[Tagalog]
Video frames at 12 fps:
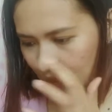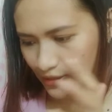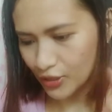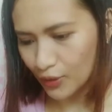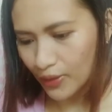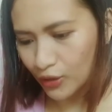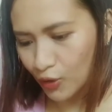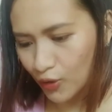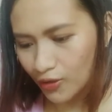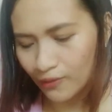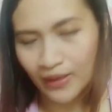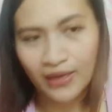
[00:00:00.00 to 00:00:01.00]
So, ito
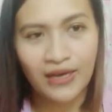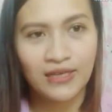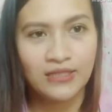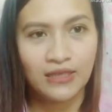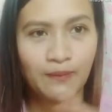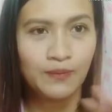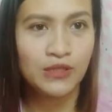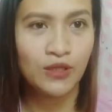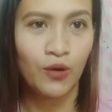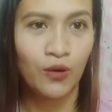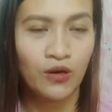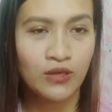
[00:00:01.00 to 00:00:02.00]
yung mga tips
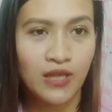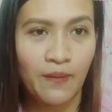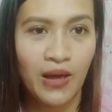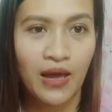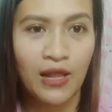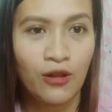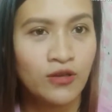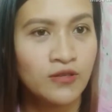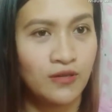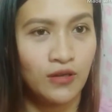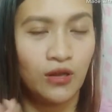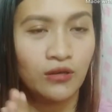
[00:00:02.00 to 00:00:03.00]
ko sa mga
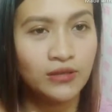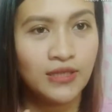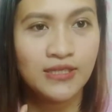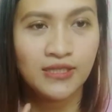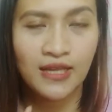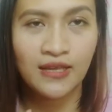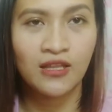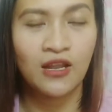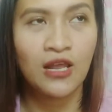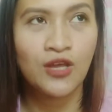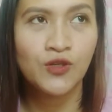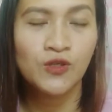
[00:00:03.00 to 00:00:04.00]
long distance
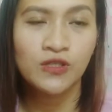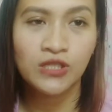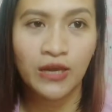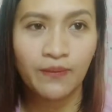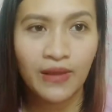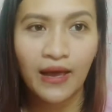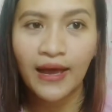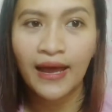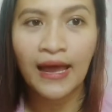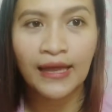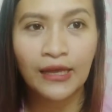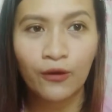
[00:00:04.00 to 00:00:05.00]
relationship na
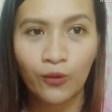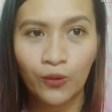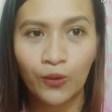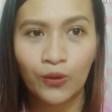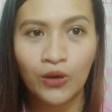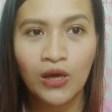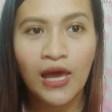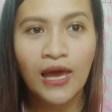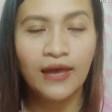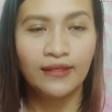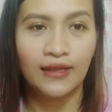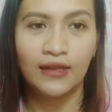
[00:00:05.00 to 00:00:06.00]
kagaya ko
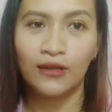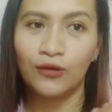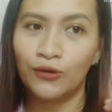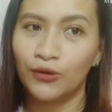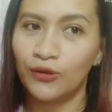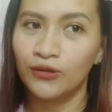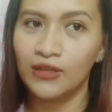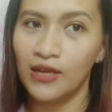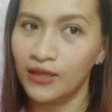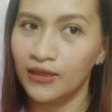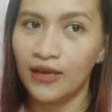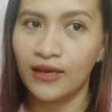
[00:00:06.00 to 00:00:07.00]
na nanonood
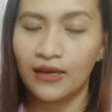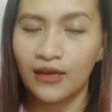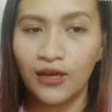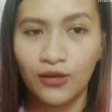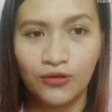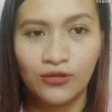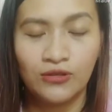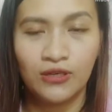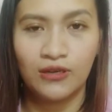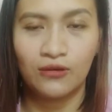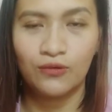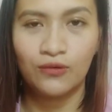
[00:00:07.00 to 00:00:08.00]
din na kayo
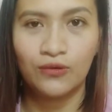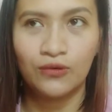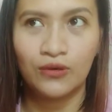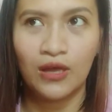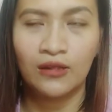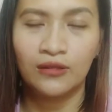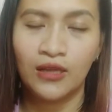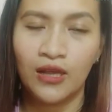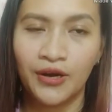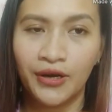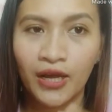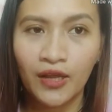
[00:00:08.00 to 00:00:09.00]
kung
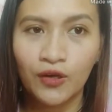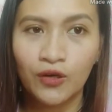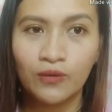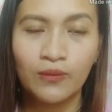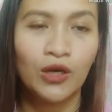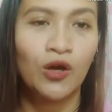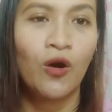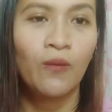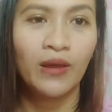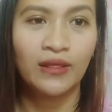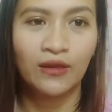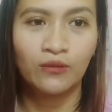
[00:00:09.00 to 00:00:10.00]
LDR kayo,
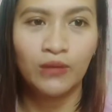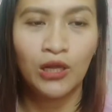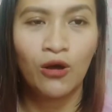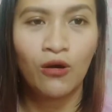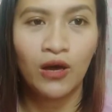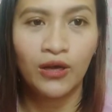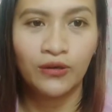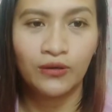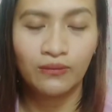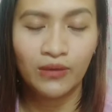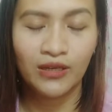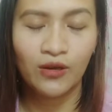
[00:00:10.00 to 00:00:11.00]
mag-comment down below kayo,
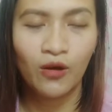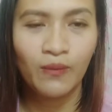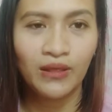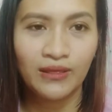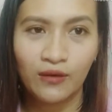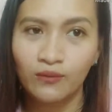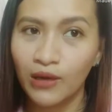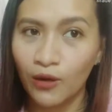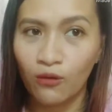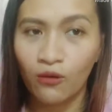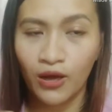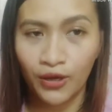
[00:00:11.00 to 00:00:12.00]
mag-comment down
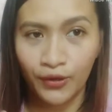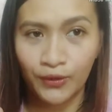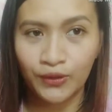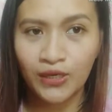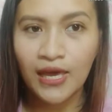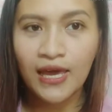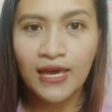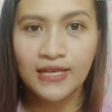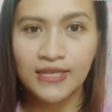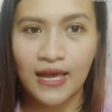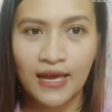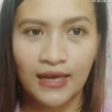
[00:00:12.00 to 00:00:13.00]
below kayo
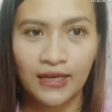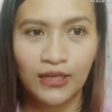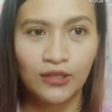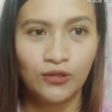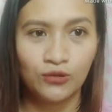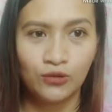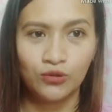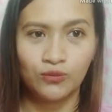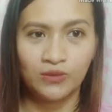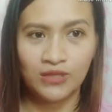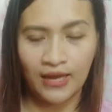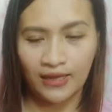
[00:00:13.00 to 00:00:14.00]
sa aking YouTube
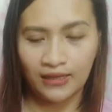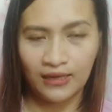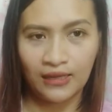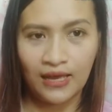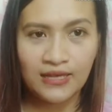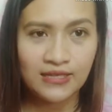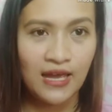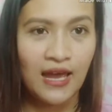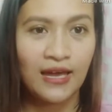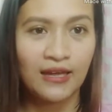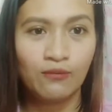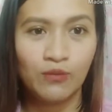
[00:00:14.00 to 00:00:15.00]
channel, ay
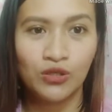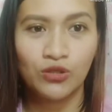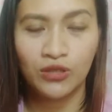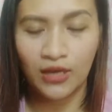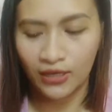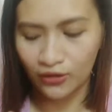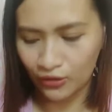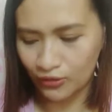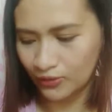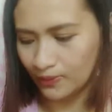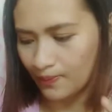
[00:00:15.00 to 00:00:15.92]
sa aking video na ito.